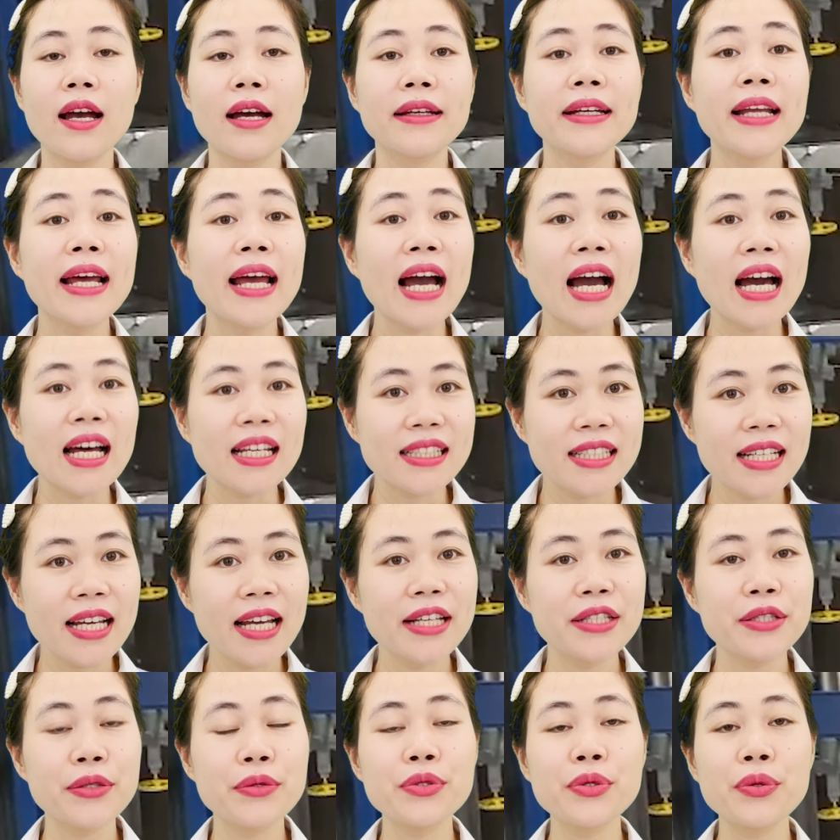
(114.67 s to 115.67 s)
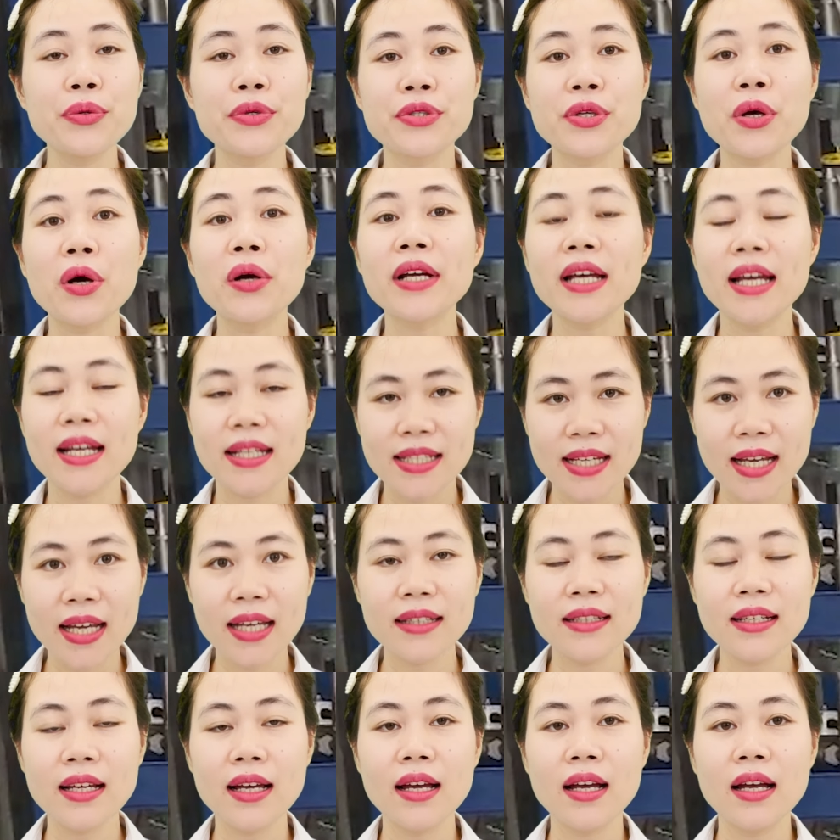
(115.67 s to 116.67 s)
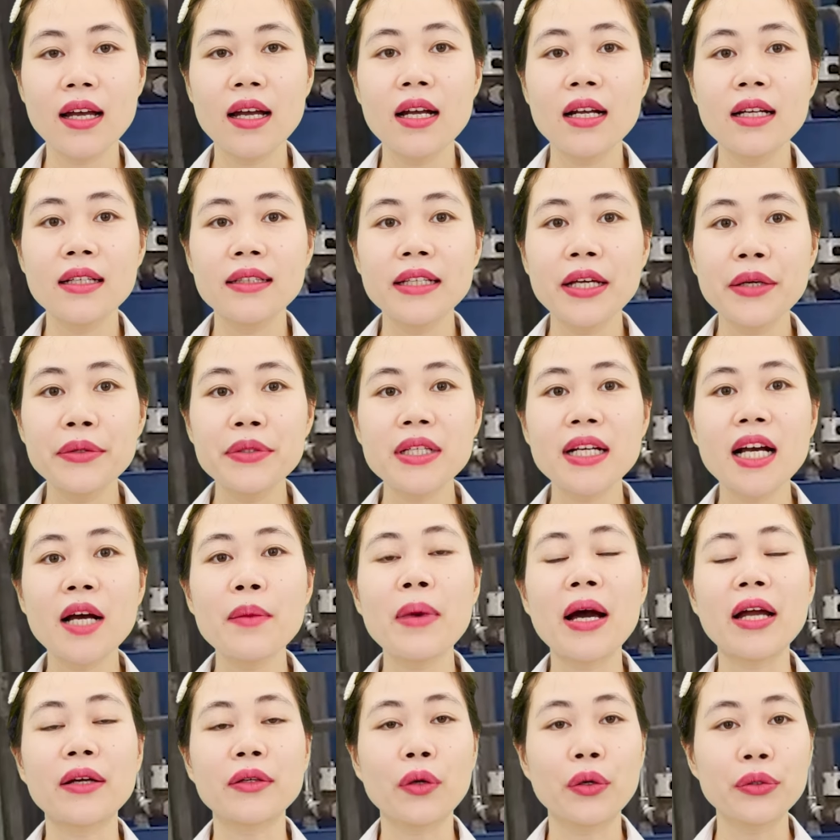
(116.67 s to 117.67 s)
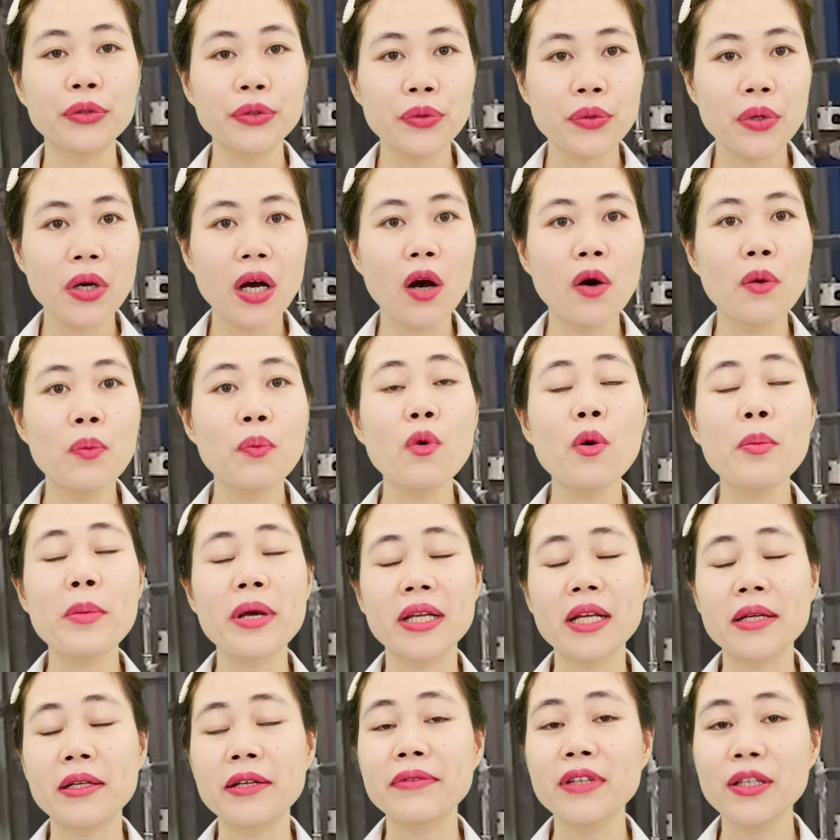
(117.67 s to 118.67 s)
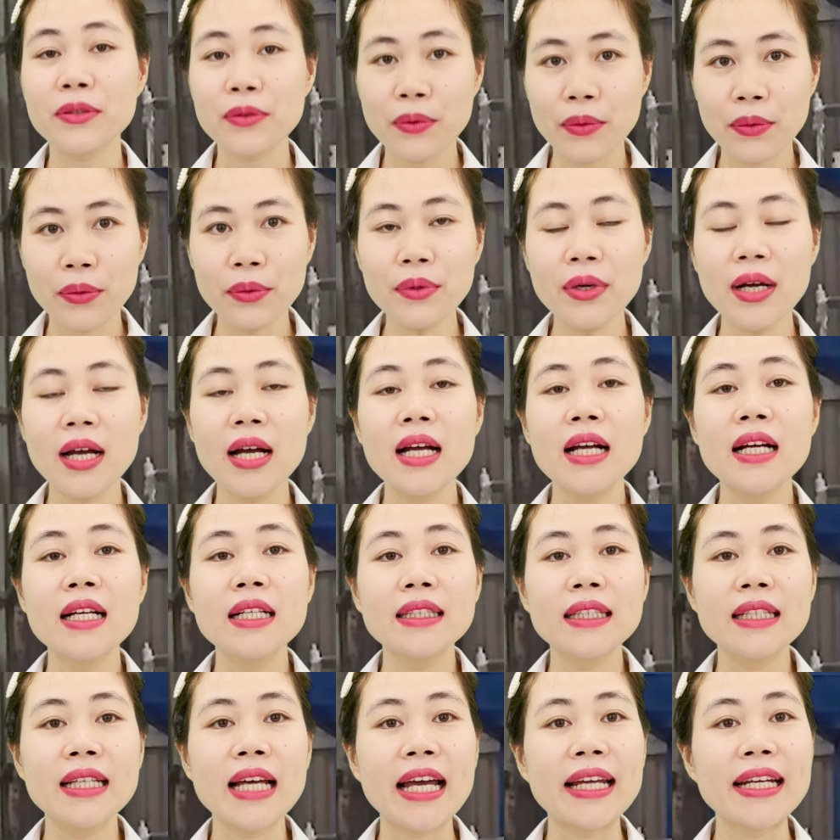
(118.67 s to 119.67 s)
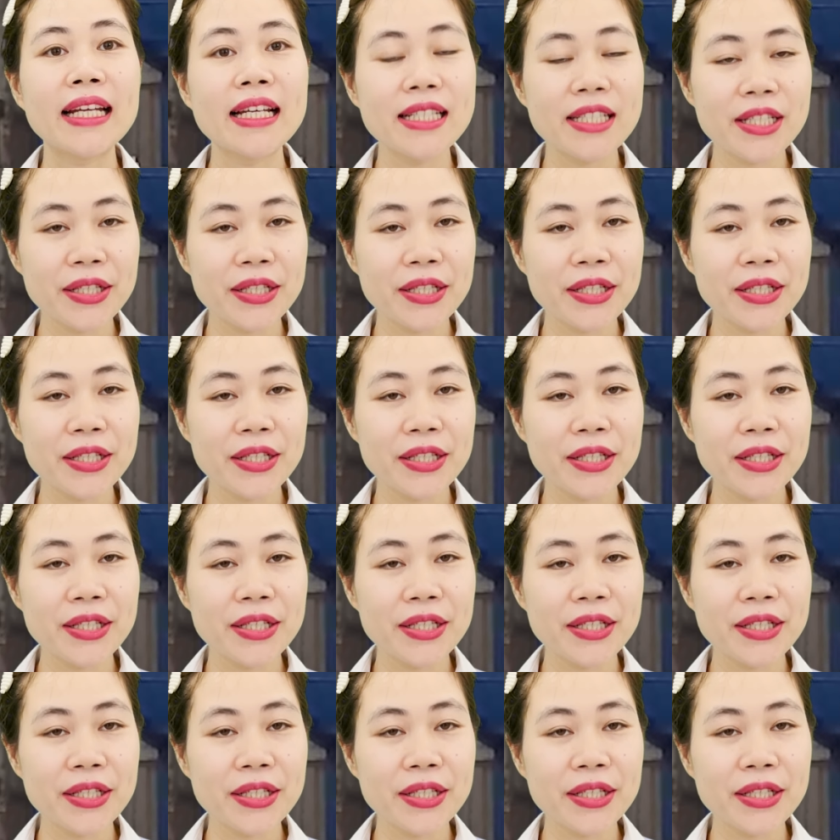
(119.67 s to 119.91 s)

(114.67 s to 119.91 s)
Để hạn chế những rủi ro kể trên, nếu như các bạn có nhu cầu mua máy đảo đáy viên cũ thì hãy đến